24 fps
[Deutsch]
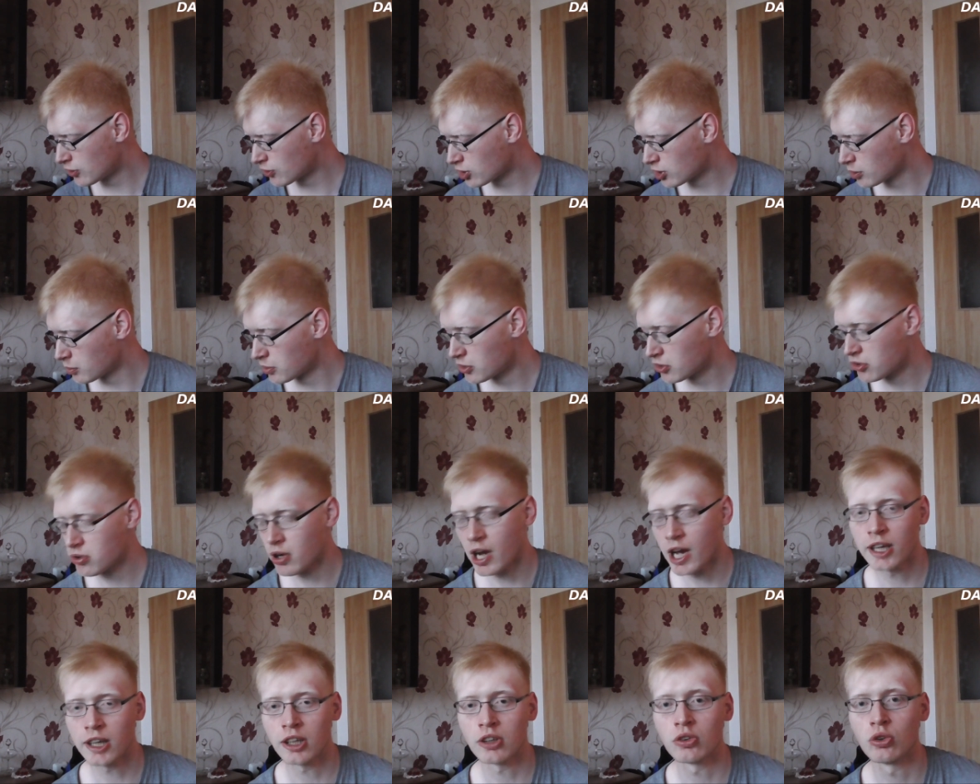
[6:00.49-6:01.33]
jetzt kommen wir zu
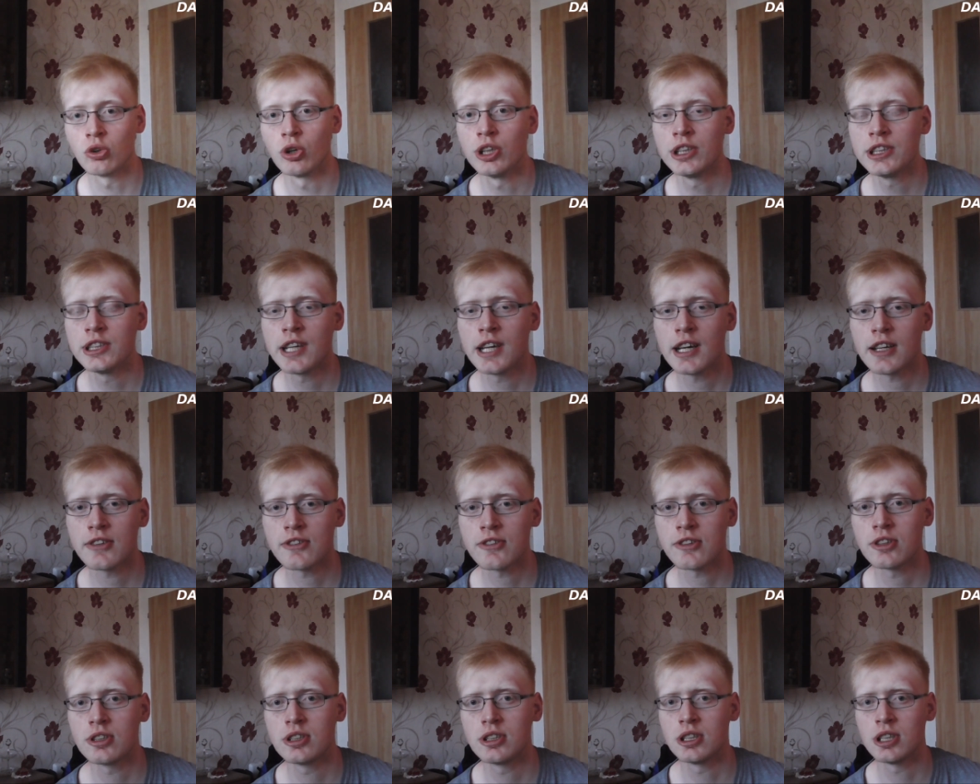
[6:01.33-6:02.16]
einer neuen
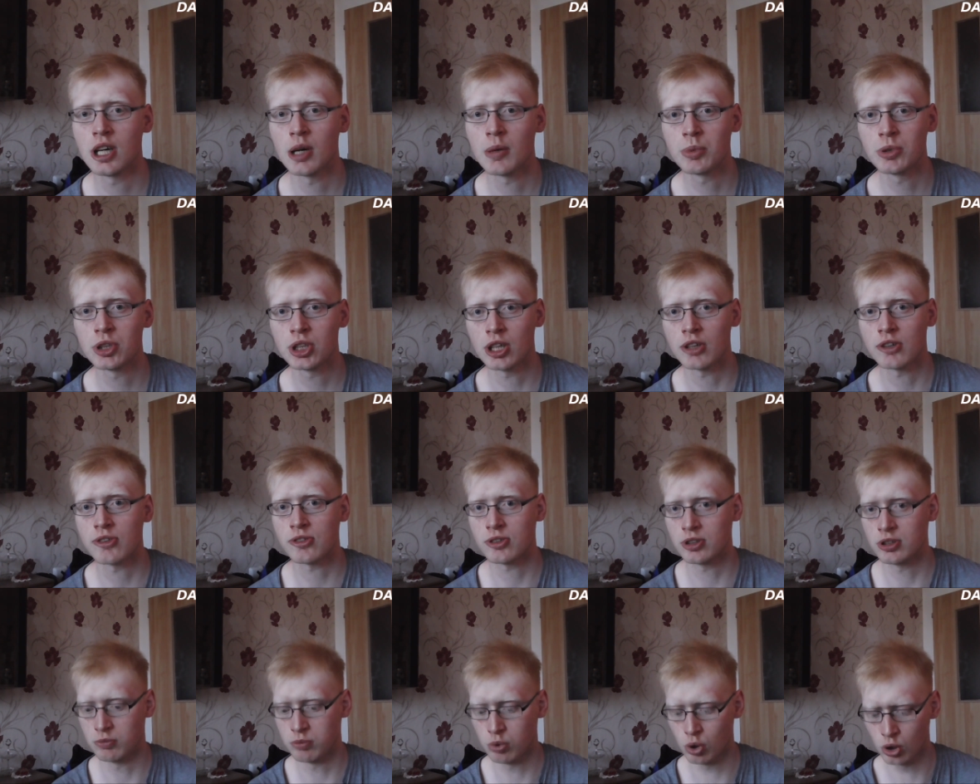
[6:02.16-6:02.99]
Kerze, die habe ich
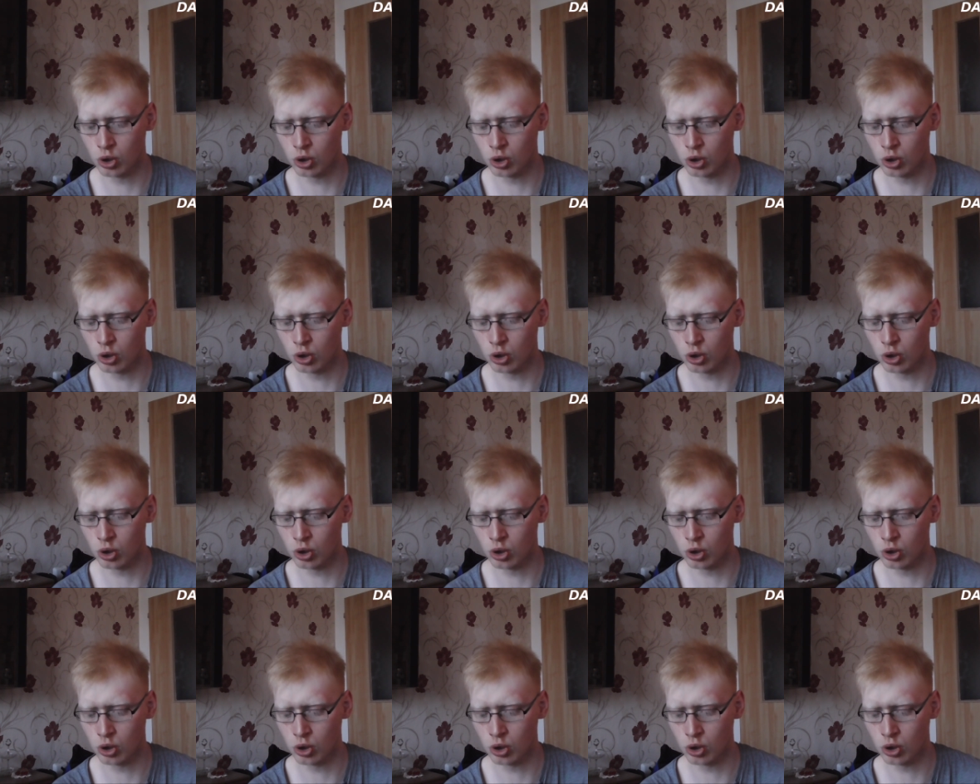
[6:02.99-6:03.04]
erst die